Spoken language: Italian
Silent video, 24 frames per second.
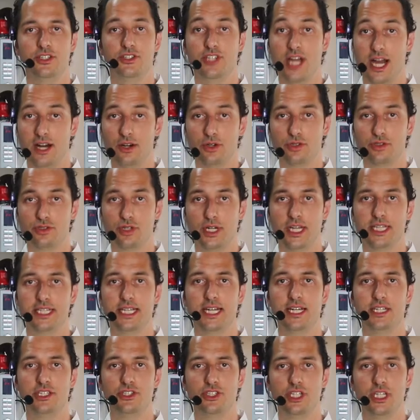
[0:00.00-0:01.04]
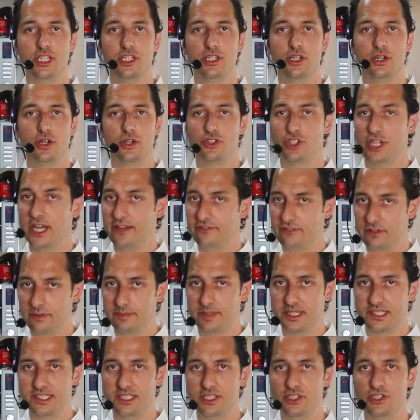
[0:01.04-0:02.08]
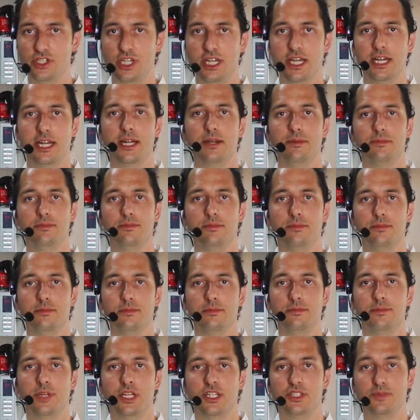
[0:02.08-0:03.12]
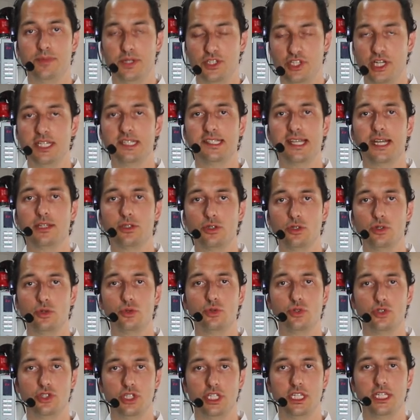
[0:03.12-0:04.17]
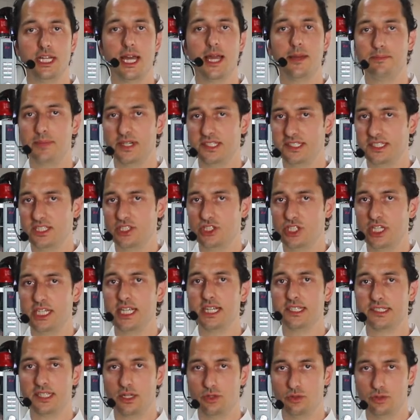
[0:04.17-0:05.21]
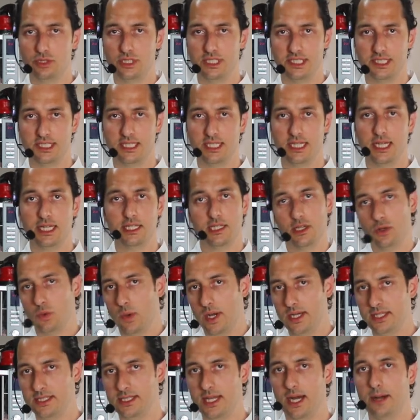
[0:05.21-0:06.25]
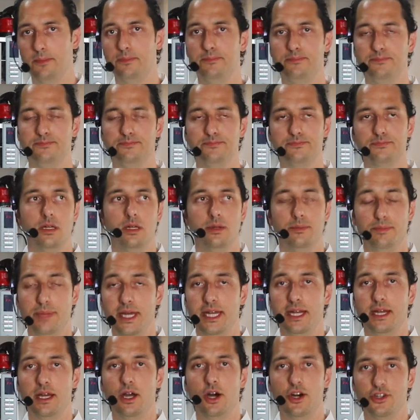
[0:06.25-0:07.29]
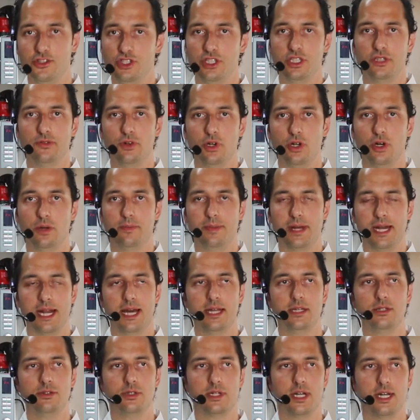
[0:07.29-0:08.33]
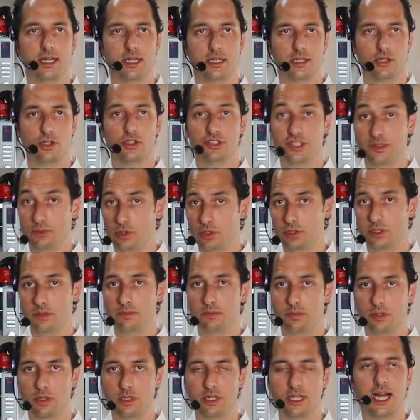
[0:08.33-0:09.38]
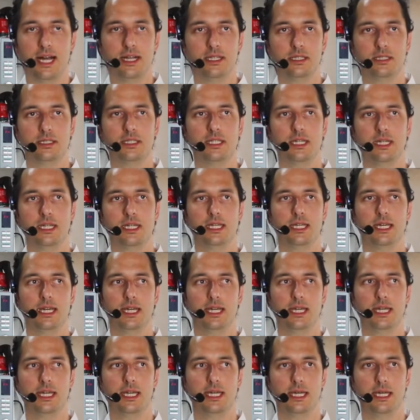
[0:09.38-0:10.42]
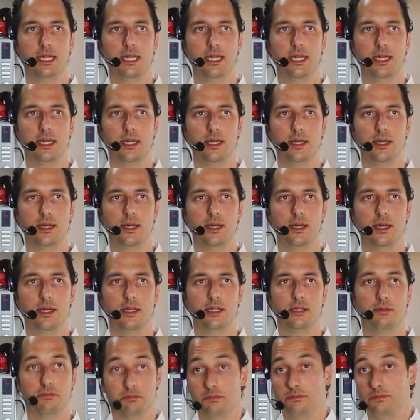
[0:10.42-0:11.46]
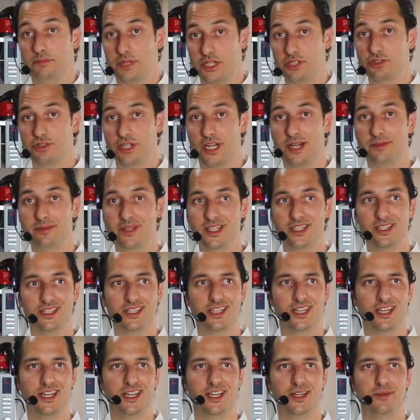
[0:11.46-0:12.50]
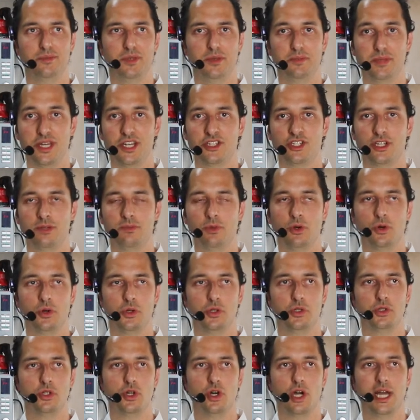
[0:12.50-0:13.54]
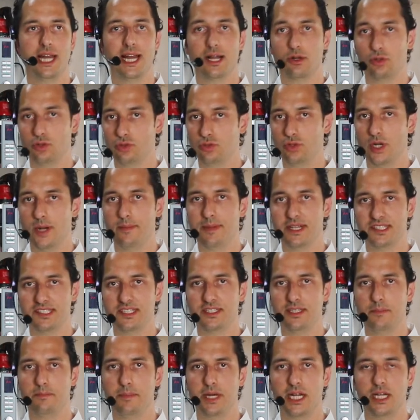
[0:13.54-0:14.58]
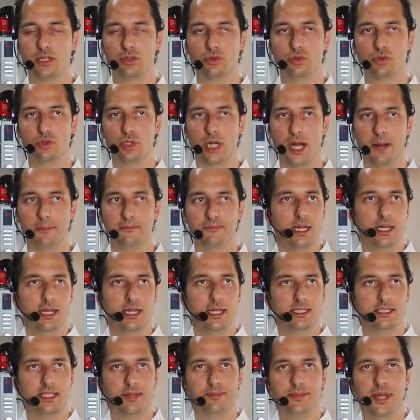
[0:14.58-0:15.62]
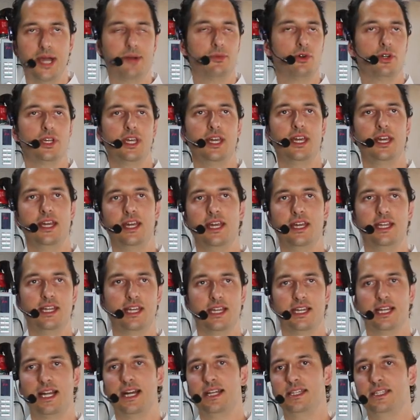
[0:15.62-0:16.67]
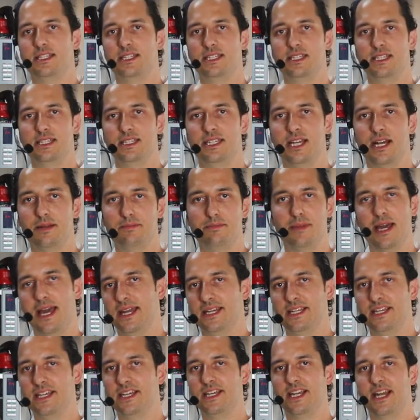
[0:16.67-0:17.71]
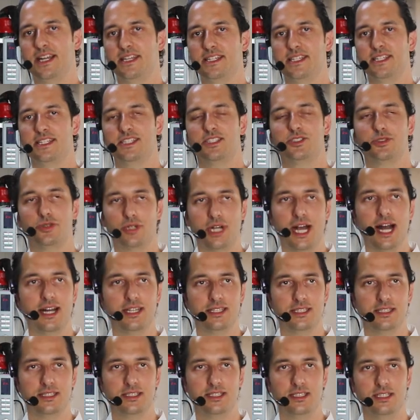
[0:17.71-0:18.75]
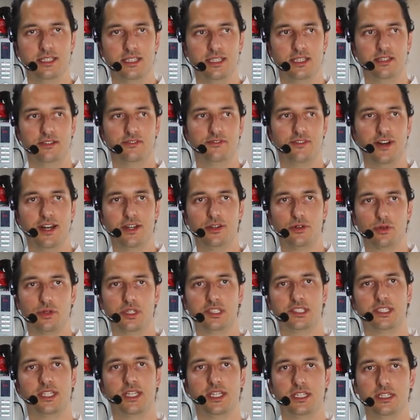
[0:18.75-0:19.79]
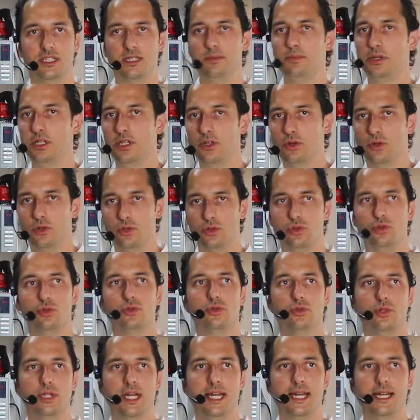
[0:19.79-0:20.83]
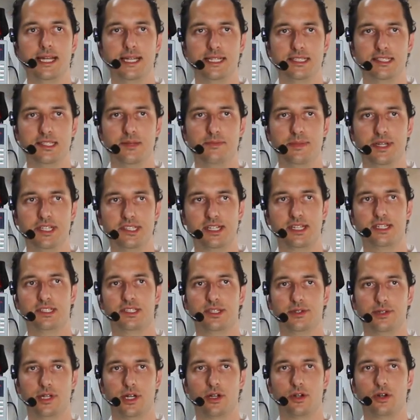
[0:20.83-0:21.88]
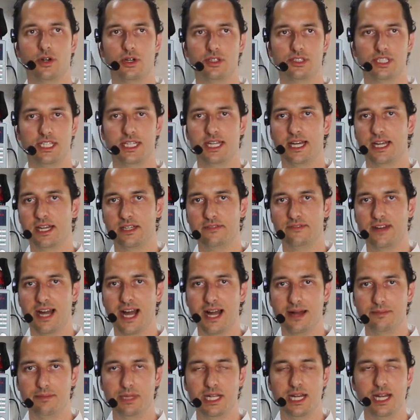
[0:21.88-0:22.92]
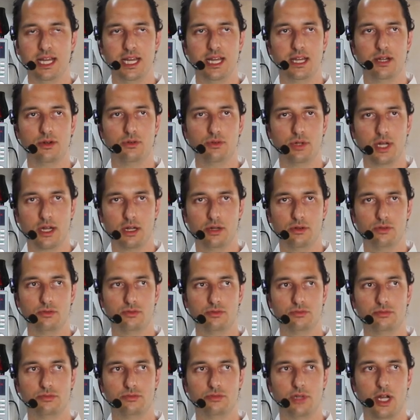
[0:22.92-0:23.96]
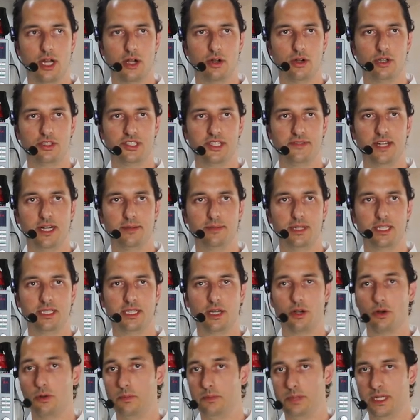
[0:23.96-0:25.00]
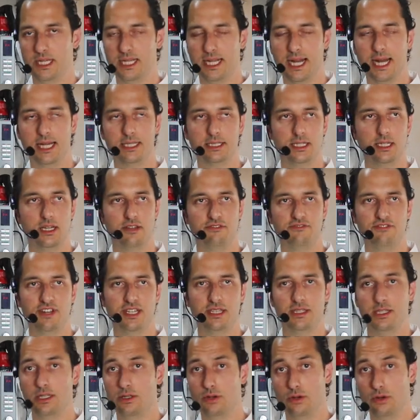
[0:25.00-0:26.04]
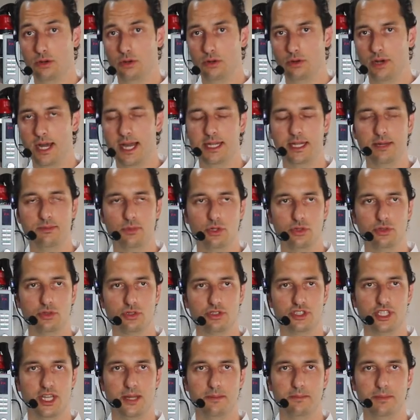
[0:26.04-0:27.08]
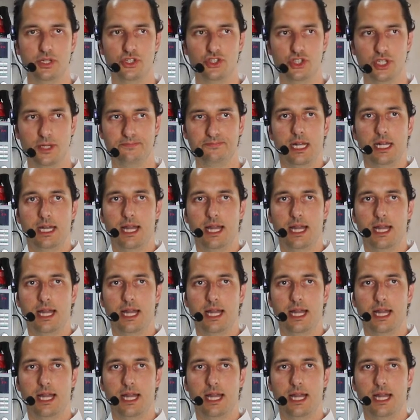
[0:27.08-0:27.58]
Ciao, sono Andrea Il Giglio, chef e pasticcere, specializzato in cucina e in pasticceria salutistica e di qualità. Bene, oggi ti volevo parlare di una cosa molto importante che personalmente mi piace molto è la cottura a bassa temperatura. Eh, sappiamo che nei grandi alberghi, grandi ristoranti fanno questi tipi di cotture e si pensa che sia una cosa inarrivabile, una, una cosa veramente complicata. In effetti non lo è ed è molto semplice.